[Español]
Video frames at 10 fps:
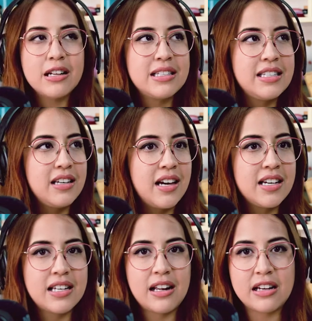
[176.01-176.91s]
Si
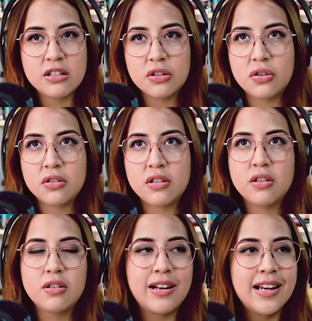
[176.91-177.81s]
es a las 2,
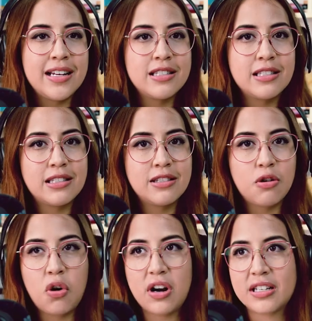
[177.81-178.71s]
3
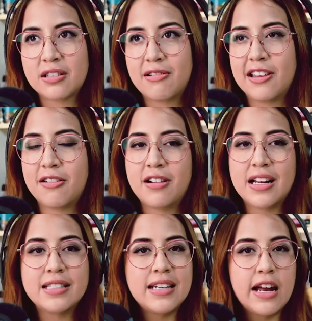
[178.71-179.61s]
horas, 4
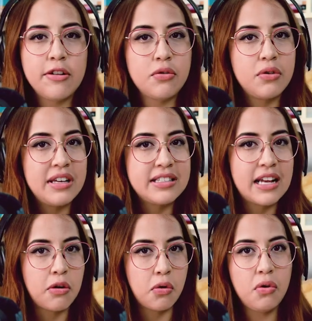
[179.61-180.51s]
horas, ya no es
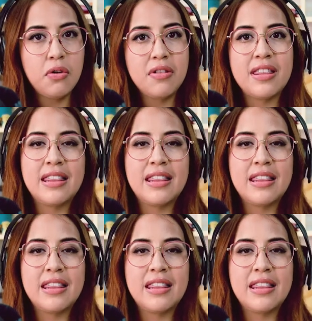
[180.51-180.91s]
algo